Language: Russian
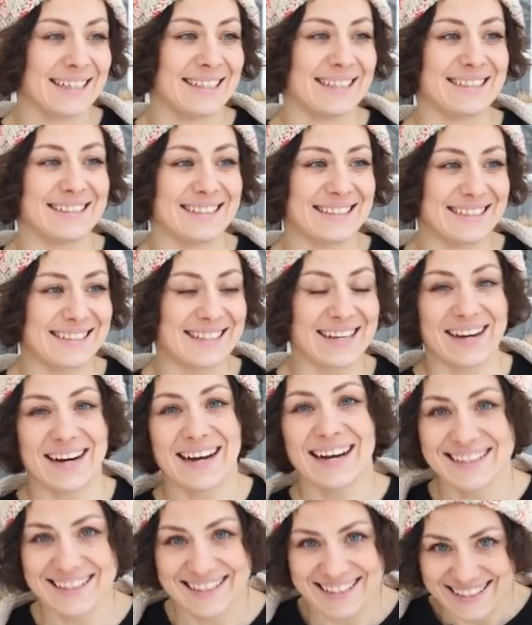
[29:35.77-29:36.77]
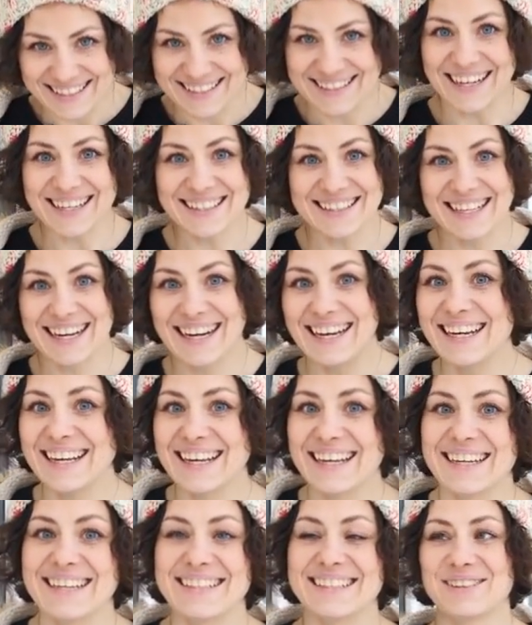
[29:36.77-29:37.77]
э, трат и так далее.